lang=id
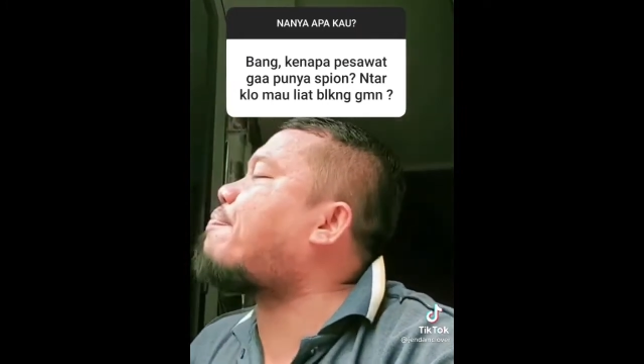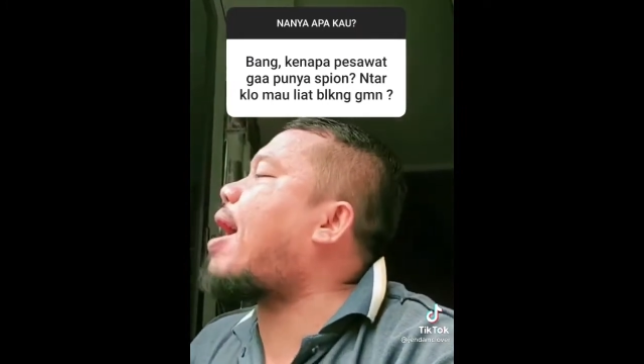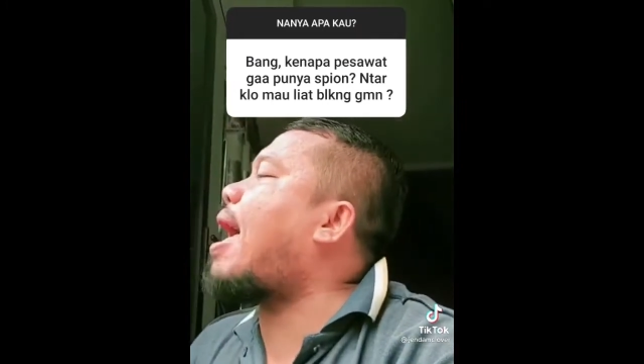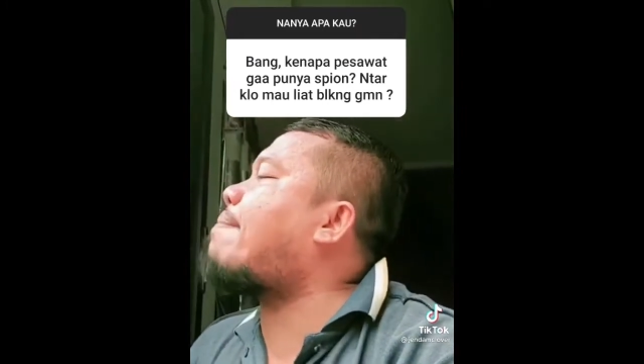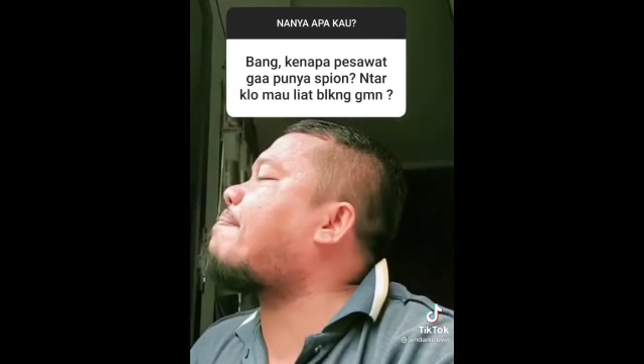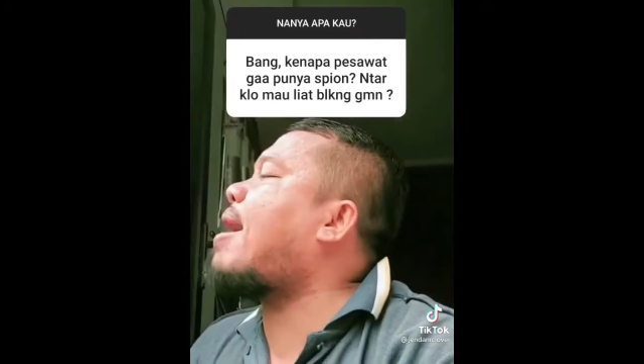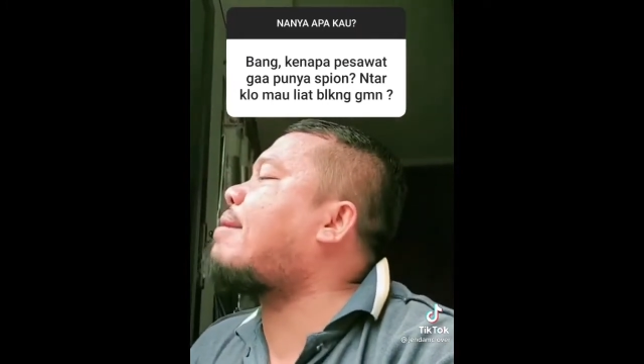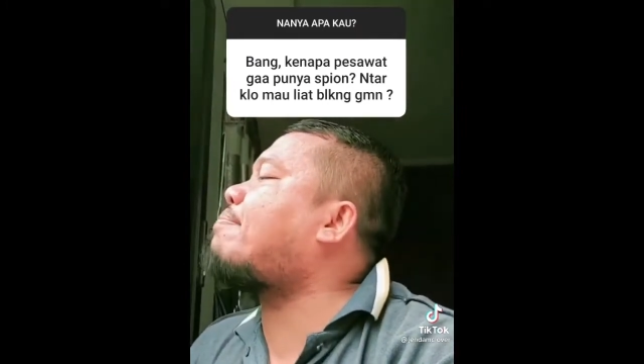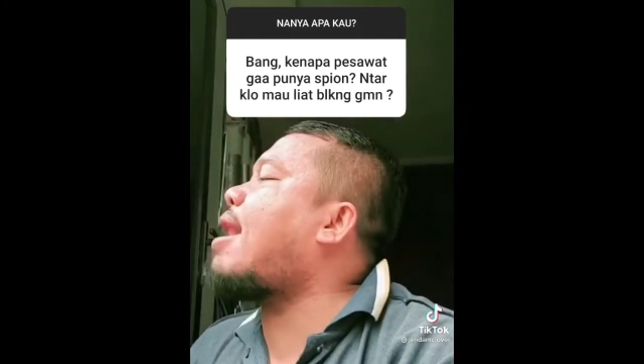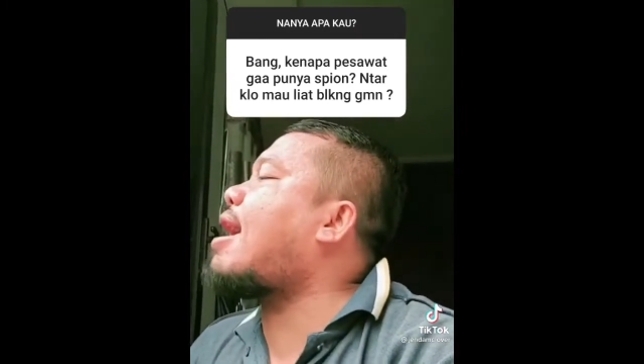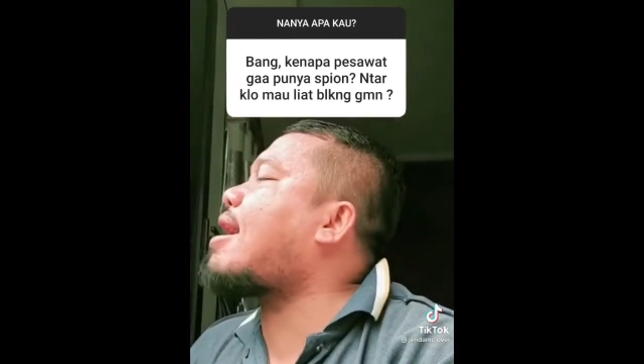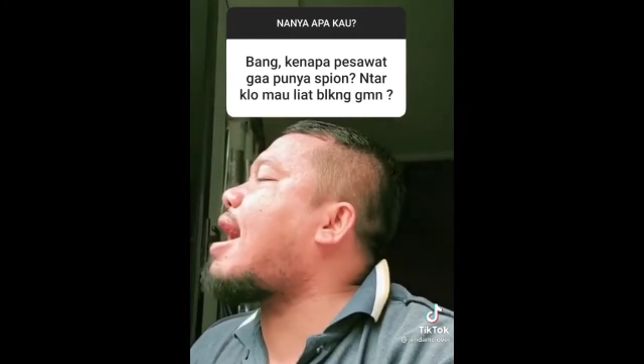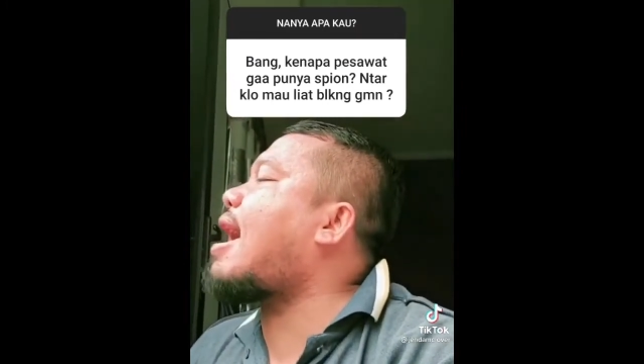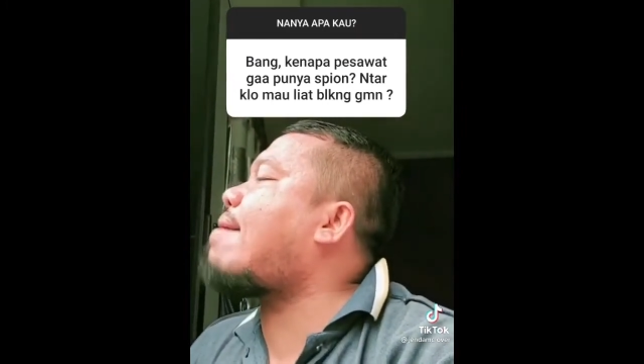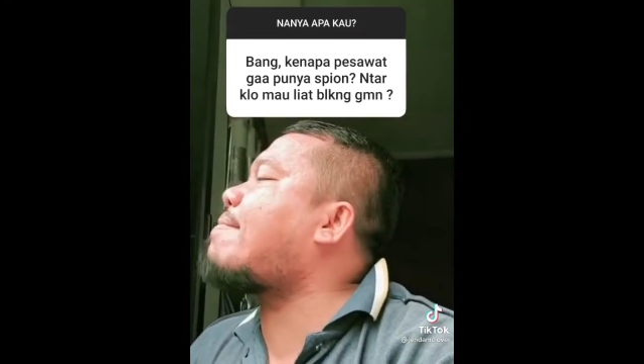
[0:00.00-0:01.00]
aman
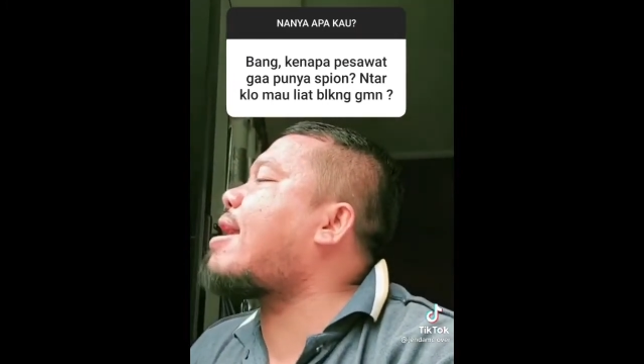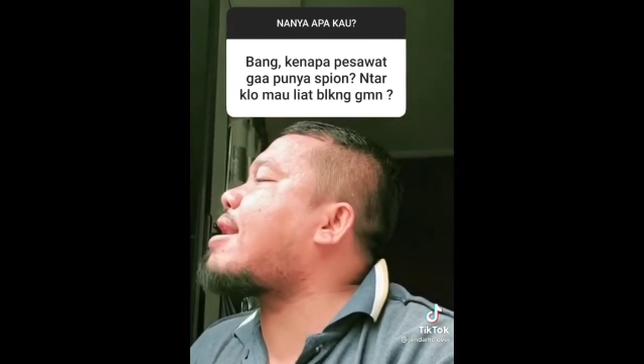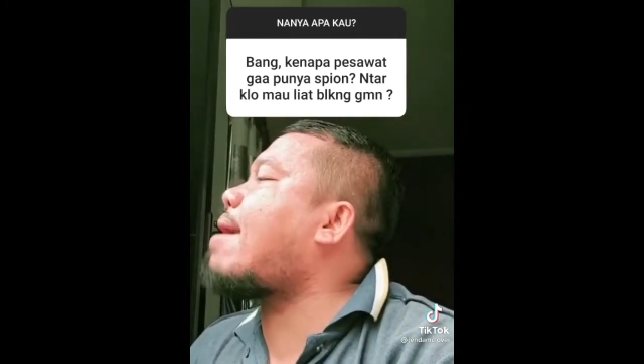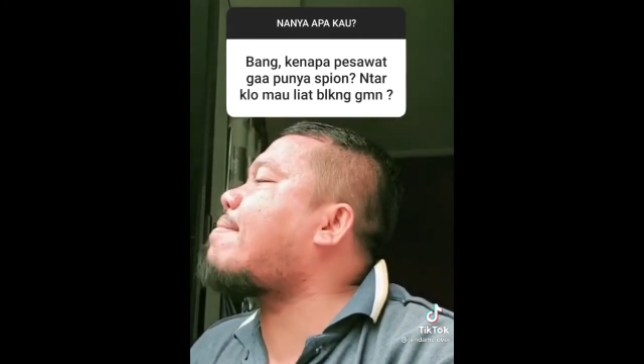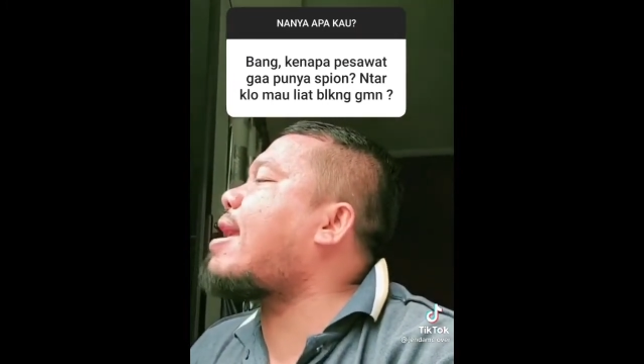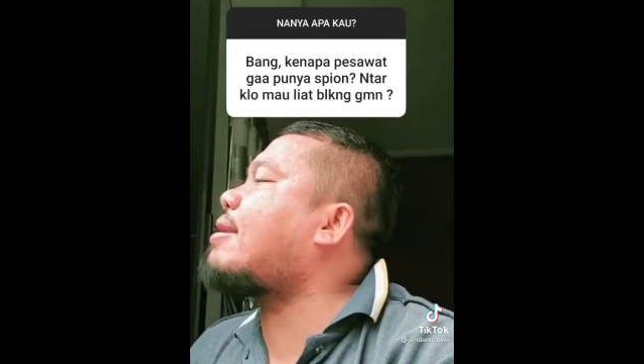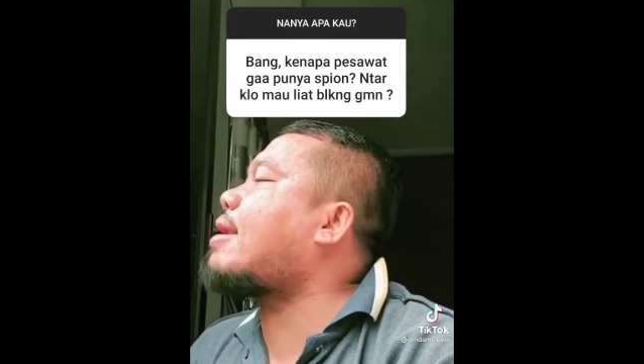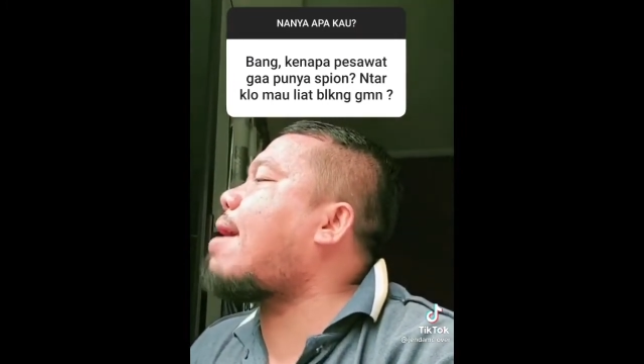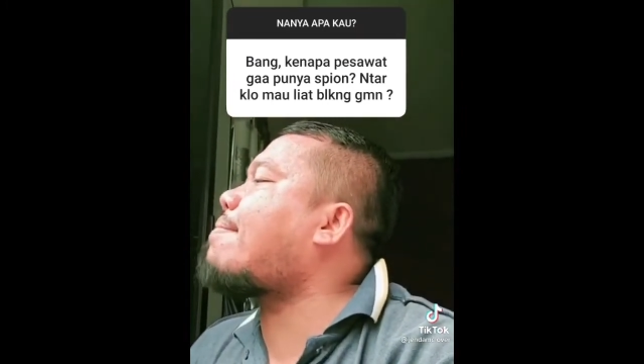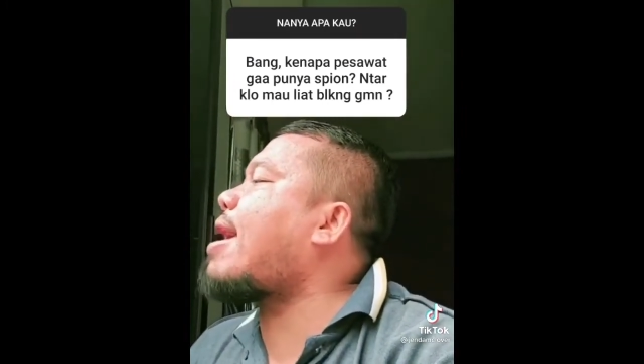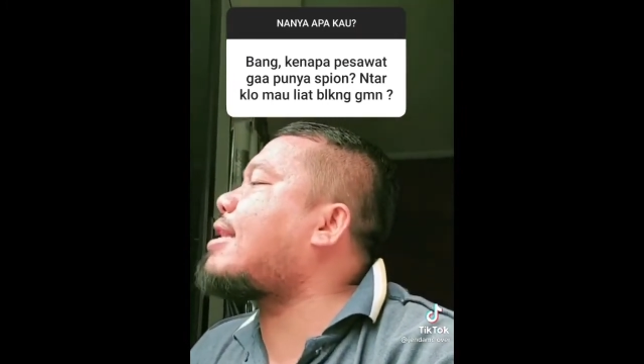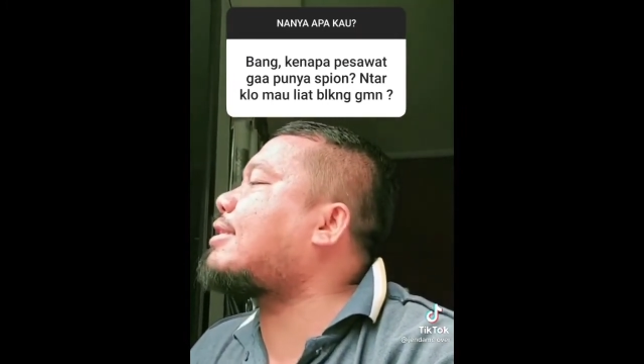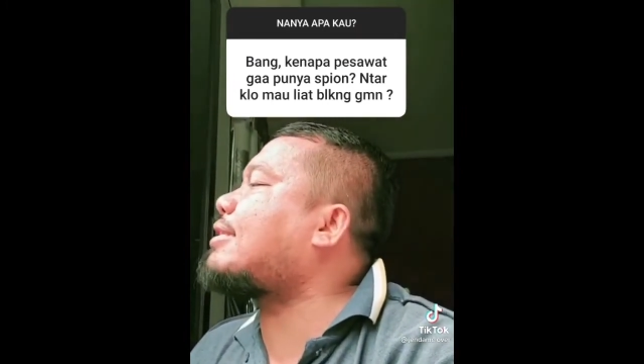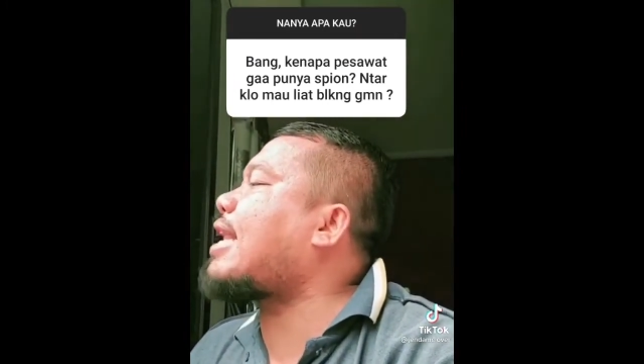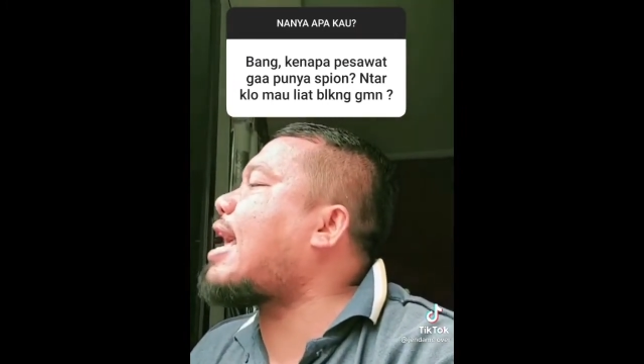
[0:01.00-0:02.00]
belakang, aman, aman,
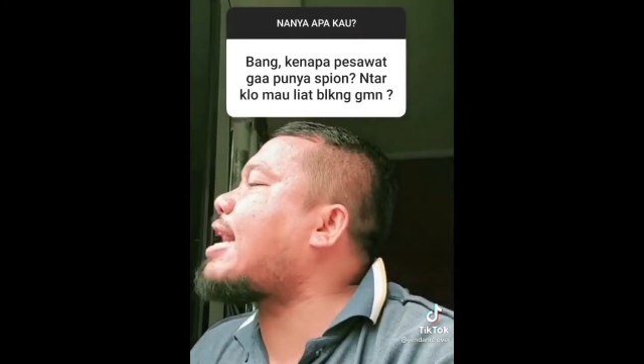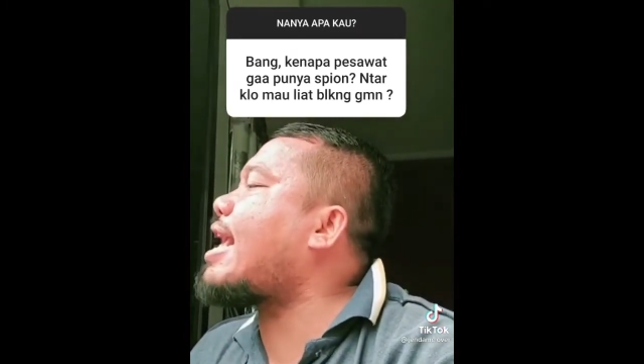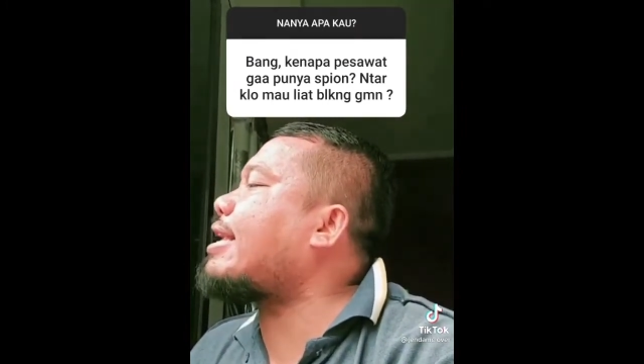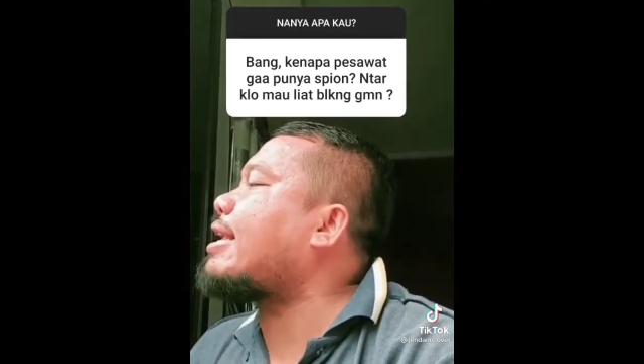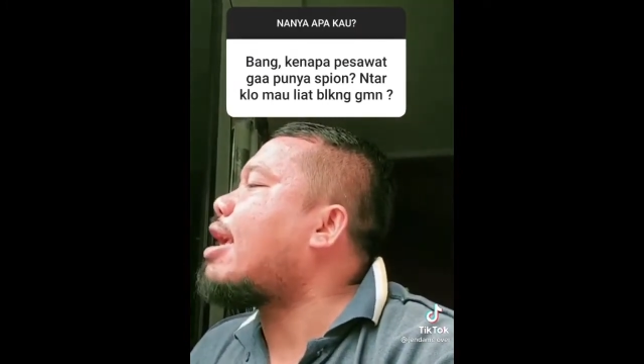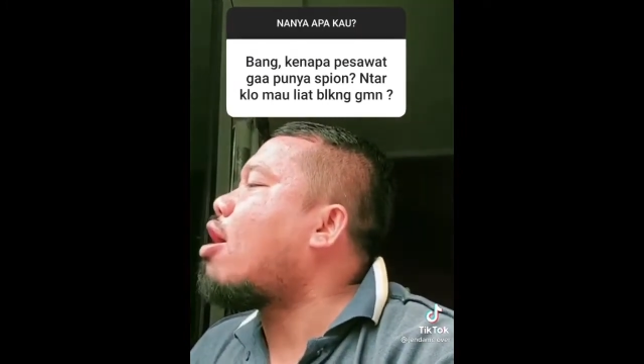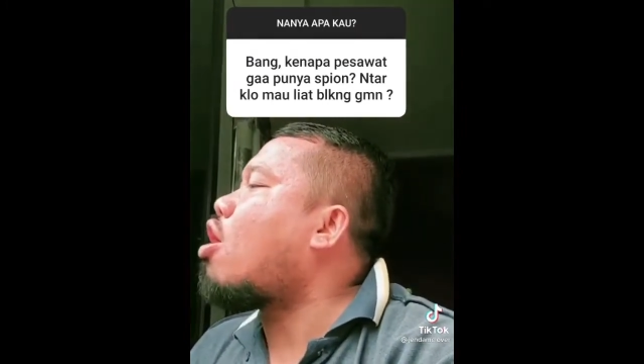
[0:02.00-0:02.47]
aman. Tarik.